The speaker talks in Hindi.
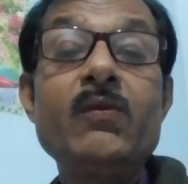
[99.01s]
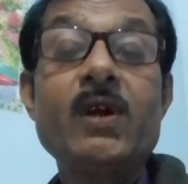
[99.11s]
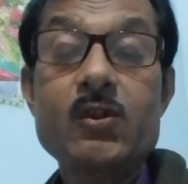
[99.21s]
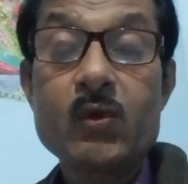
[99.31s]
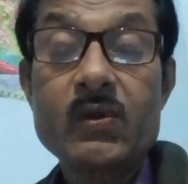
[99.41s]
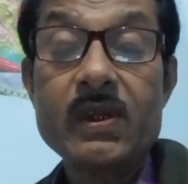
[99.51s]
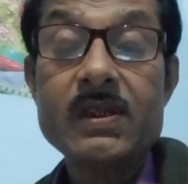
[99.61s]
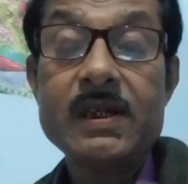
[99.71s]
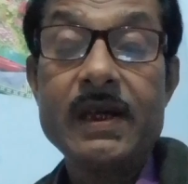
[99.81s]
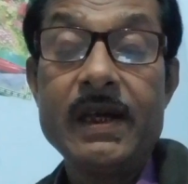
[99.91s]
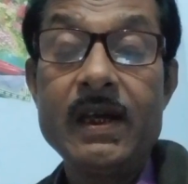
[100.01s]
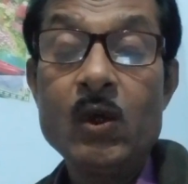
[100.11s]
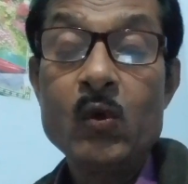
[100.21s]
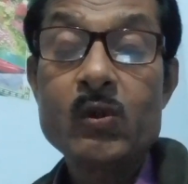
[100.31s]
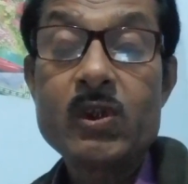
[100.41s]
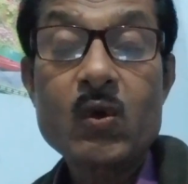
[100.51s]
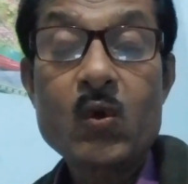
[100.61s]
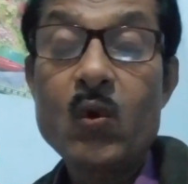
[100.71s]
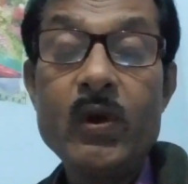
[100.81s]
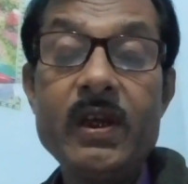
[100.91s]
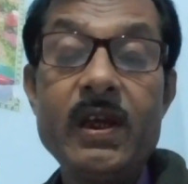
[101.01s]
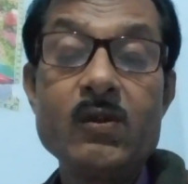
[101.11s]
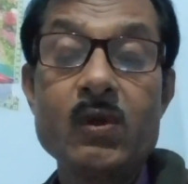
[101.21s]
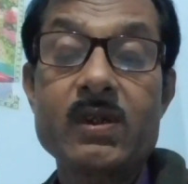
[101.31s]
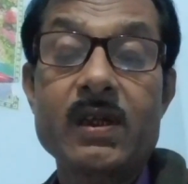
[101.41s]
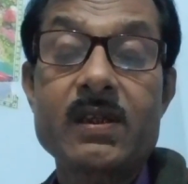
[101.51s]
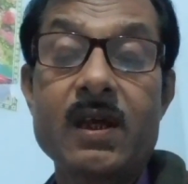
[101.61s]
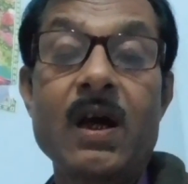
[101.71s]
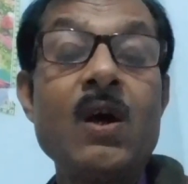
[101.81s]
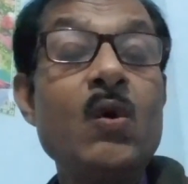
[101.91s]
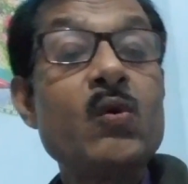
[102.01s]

वह स्वतंत्र है उसे कोई नहीं रोक सकता